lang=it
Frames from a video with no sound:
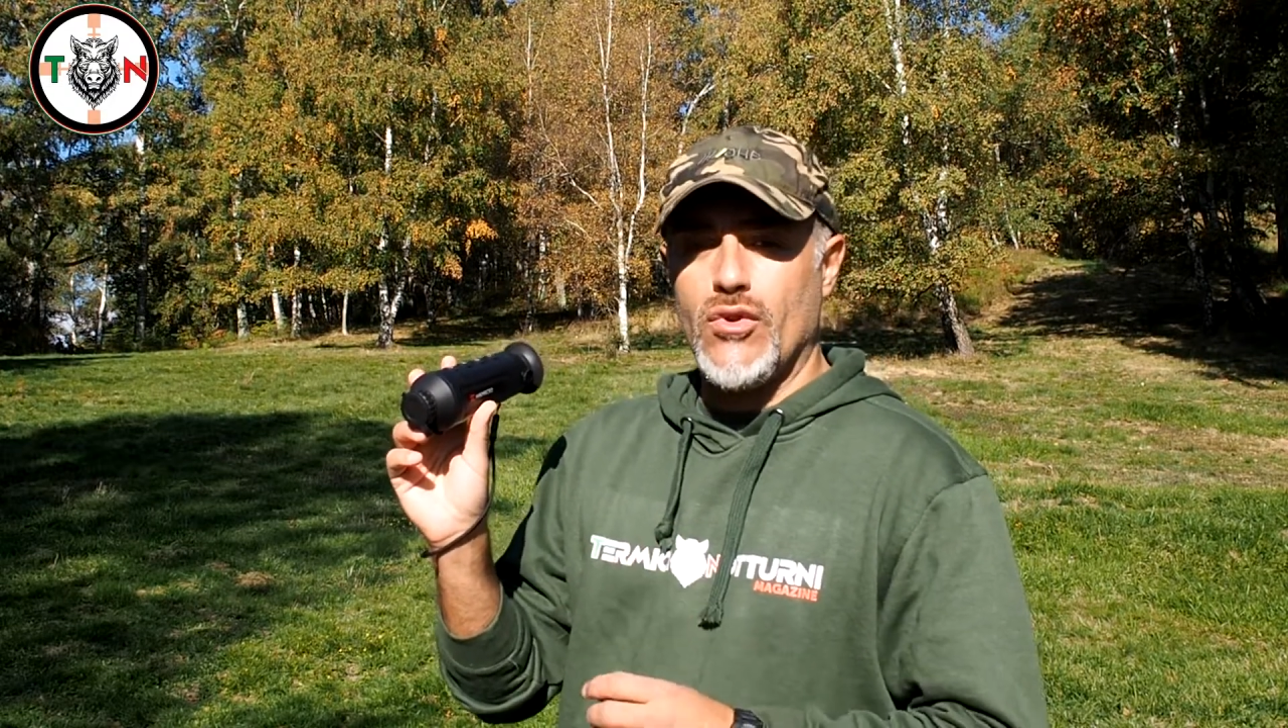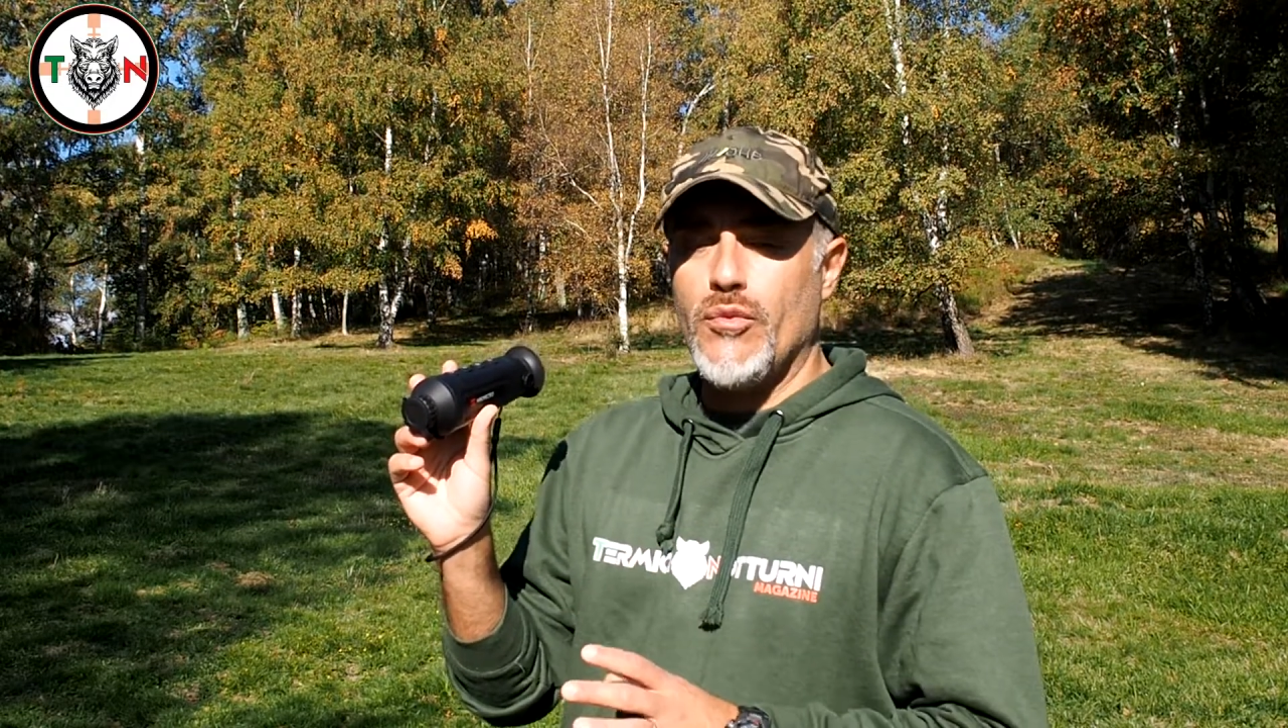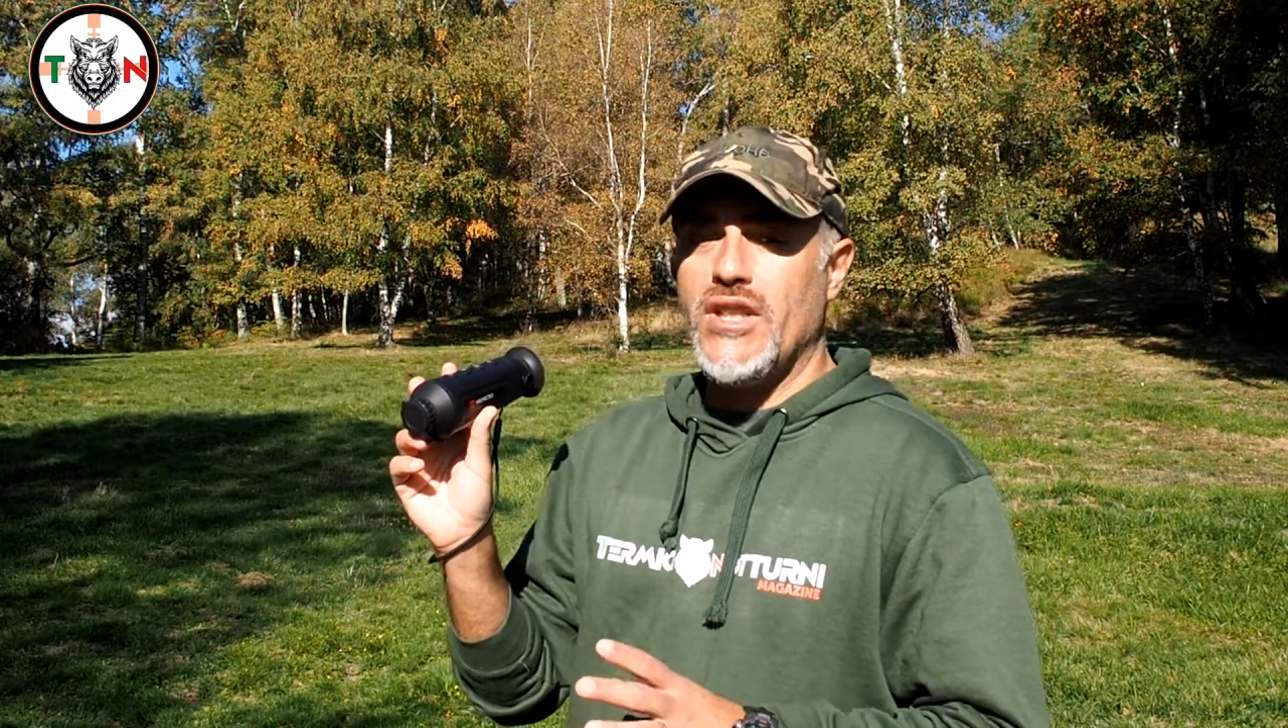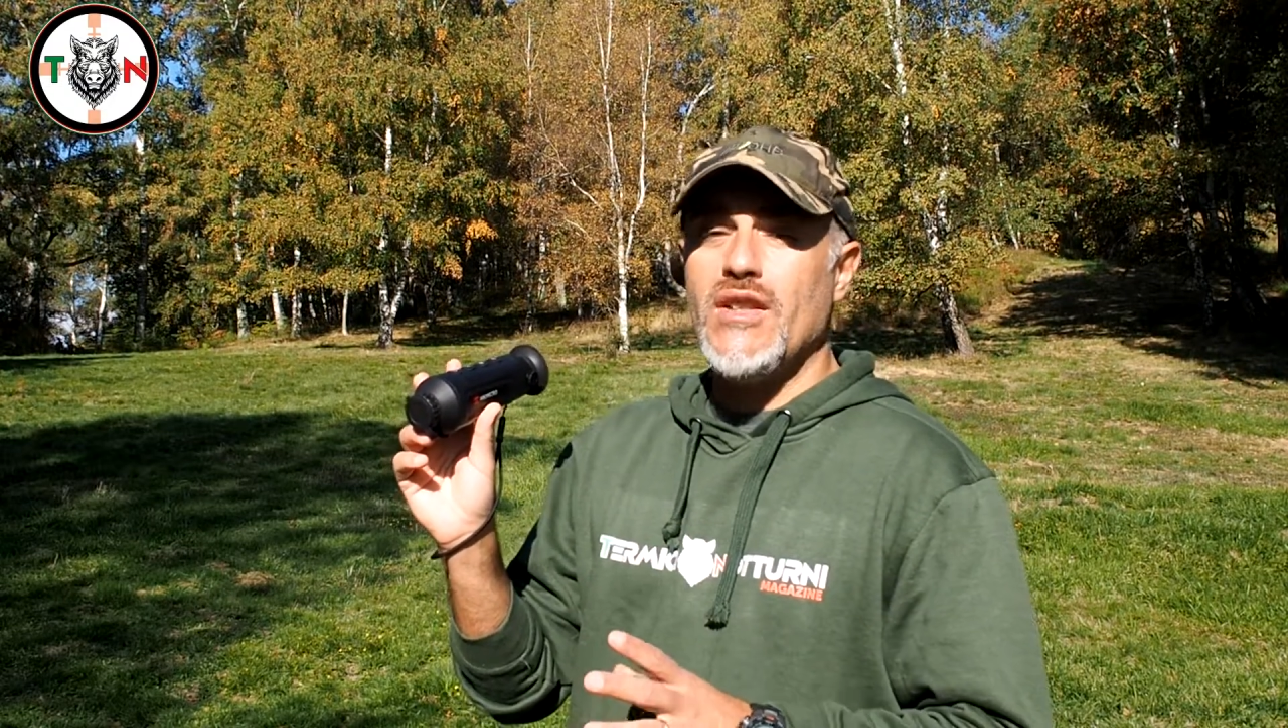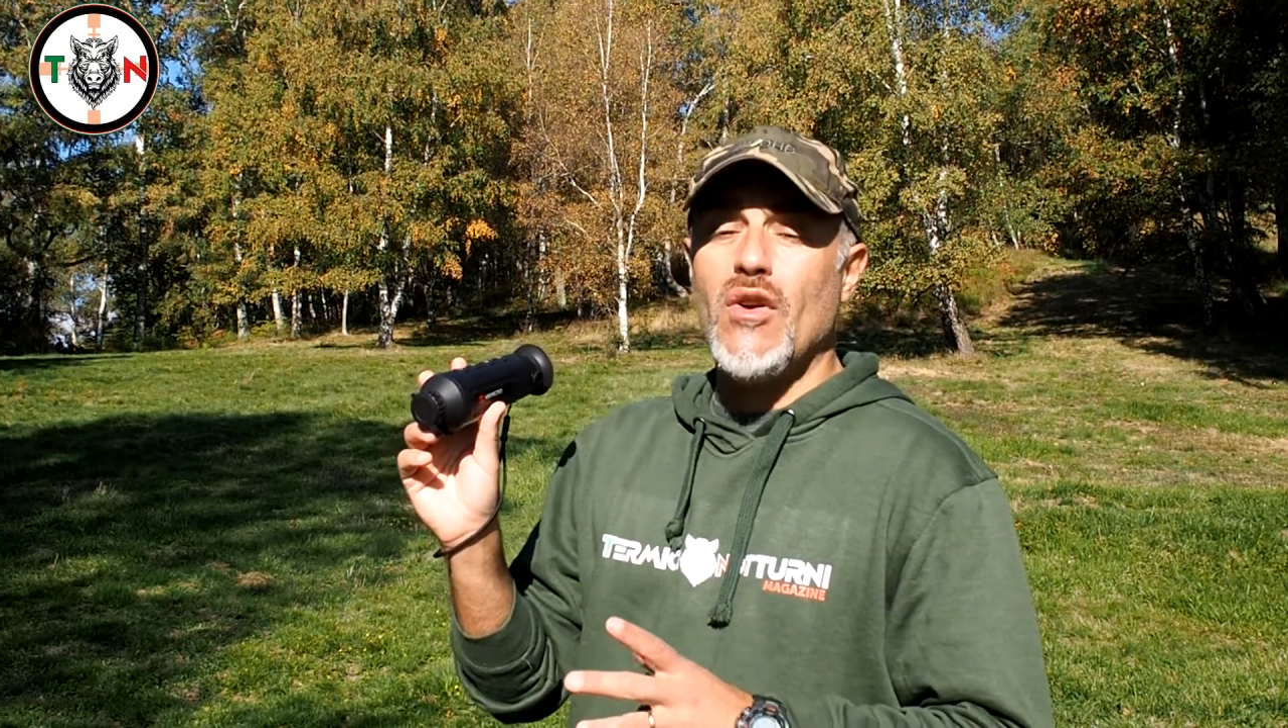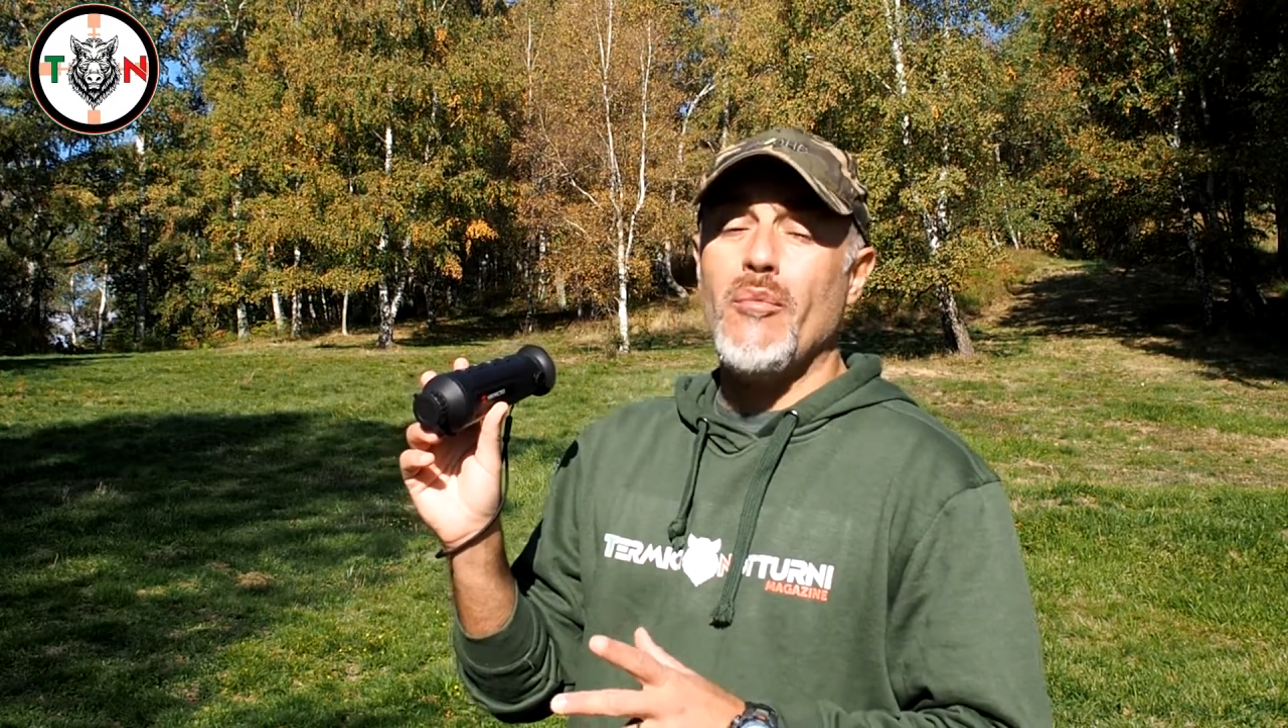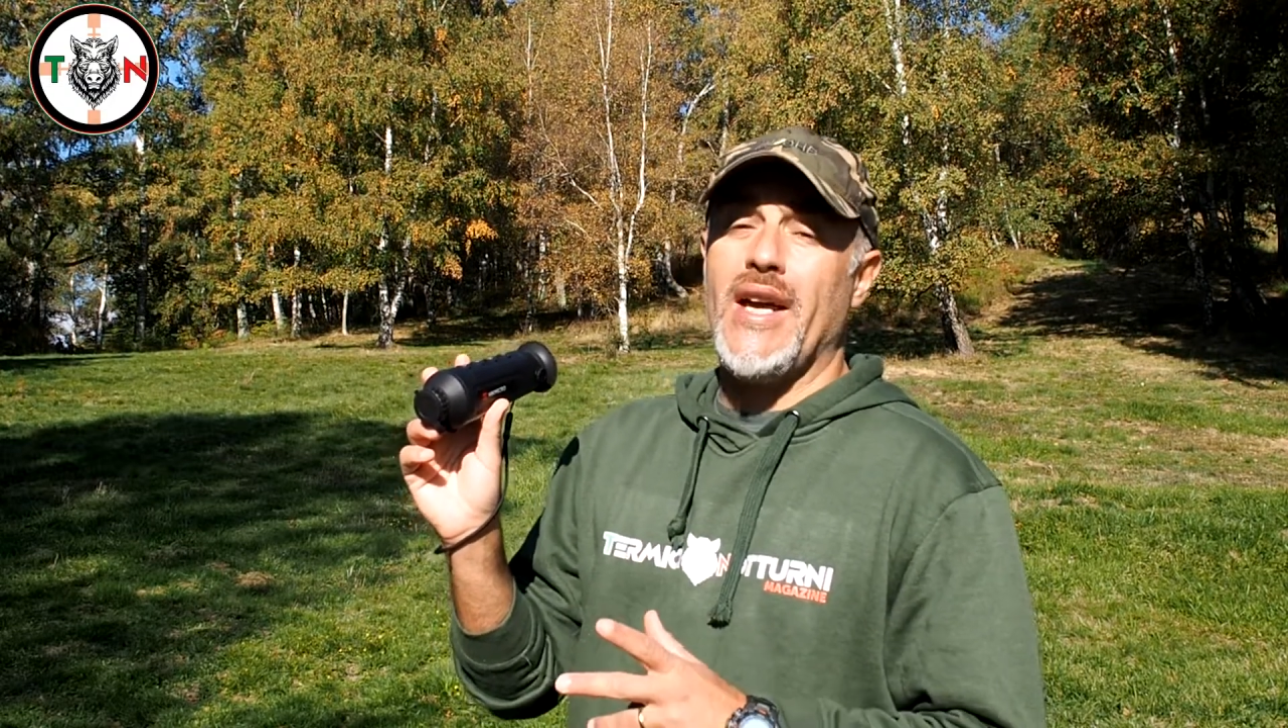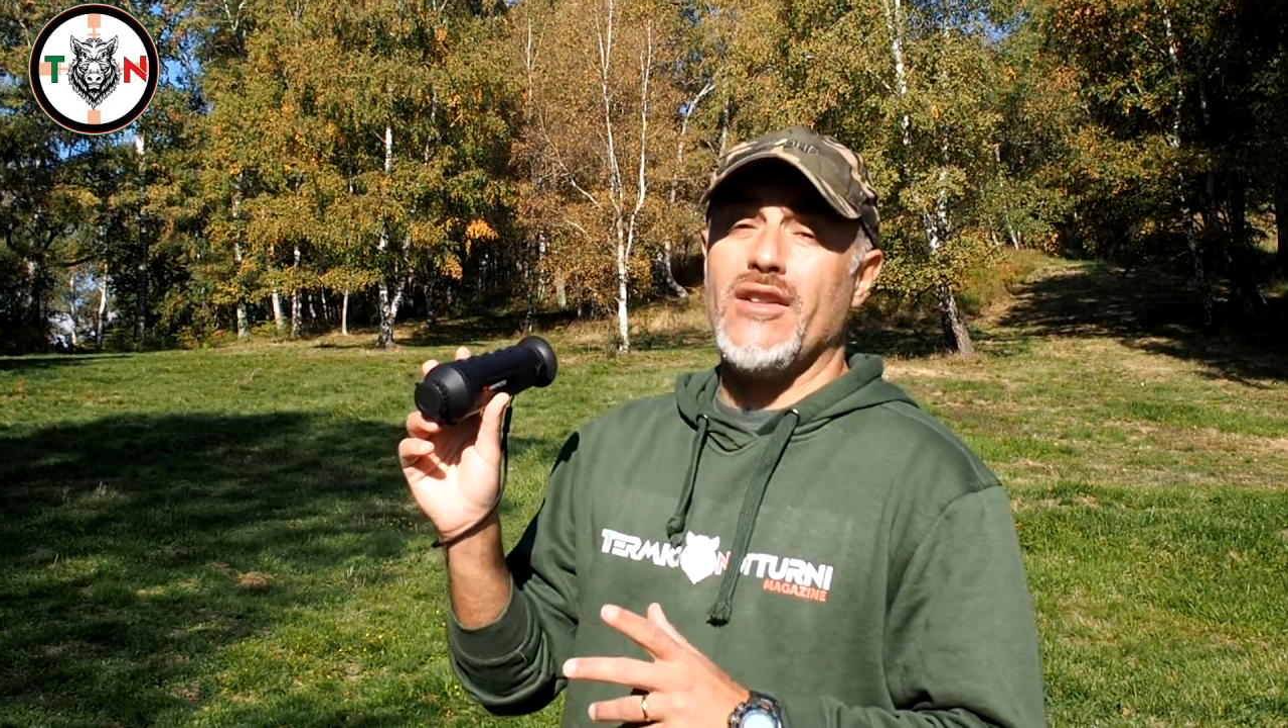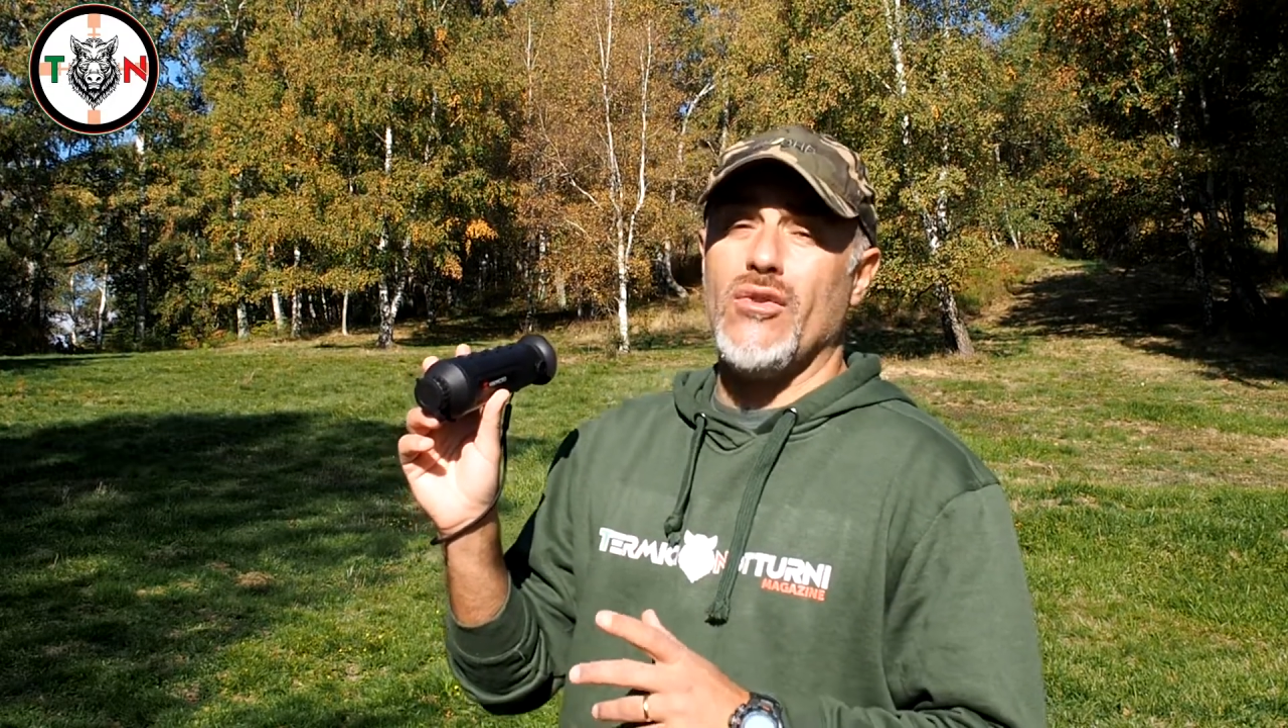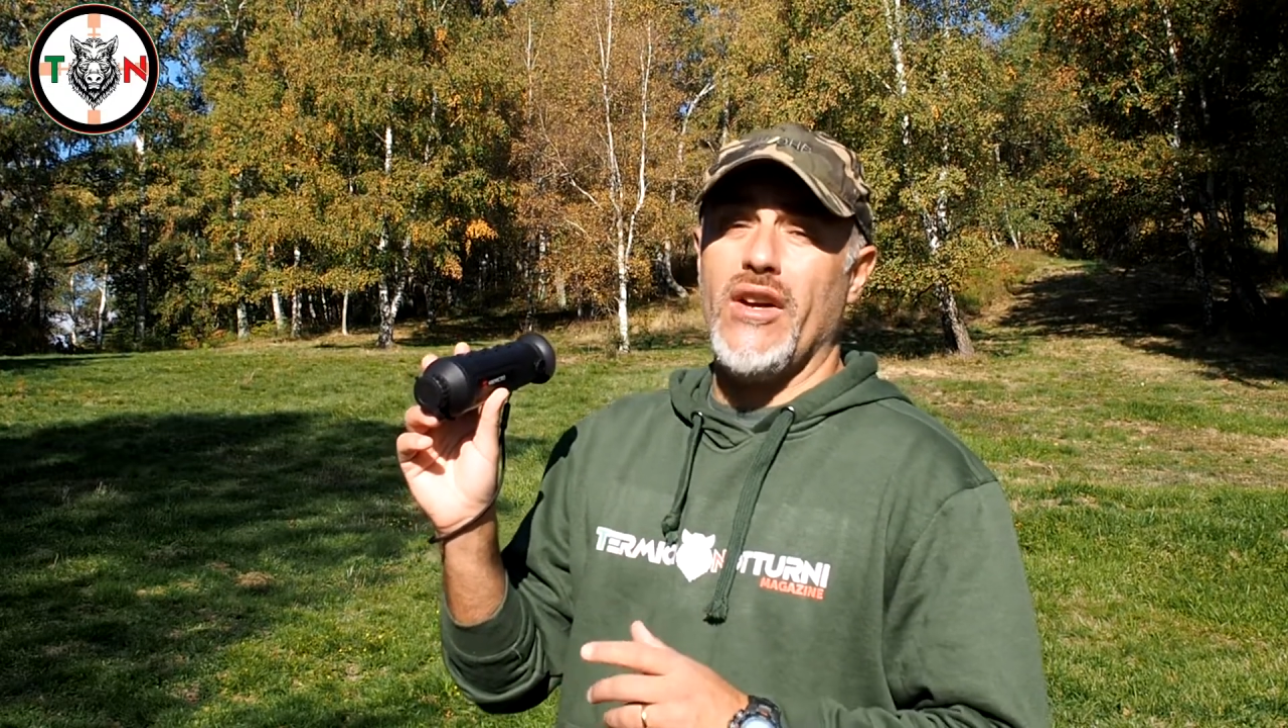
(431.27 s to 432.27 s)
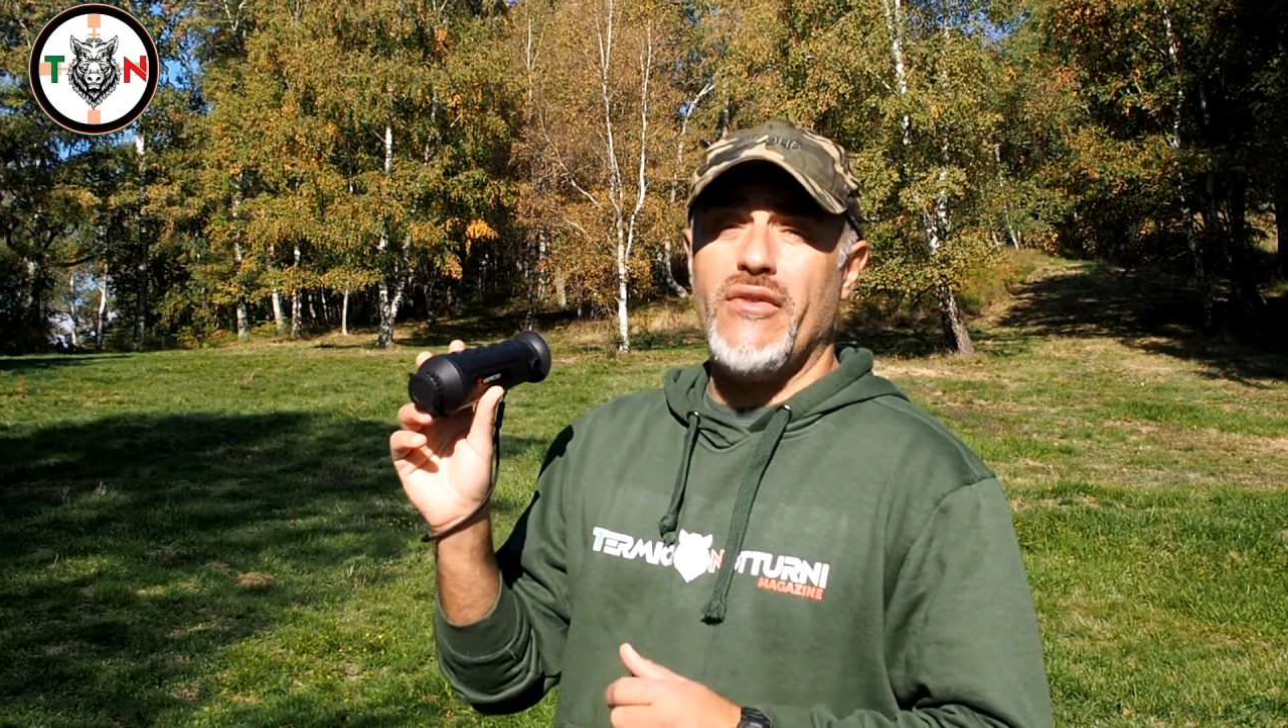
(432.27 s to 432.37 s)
un obiettivo aperto a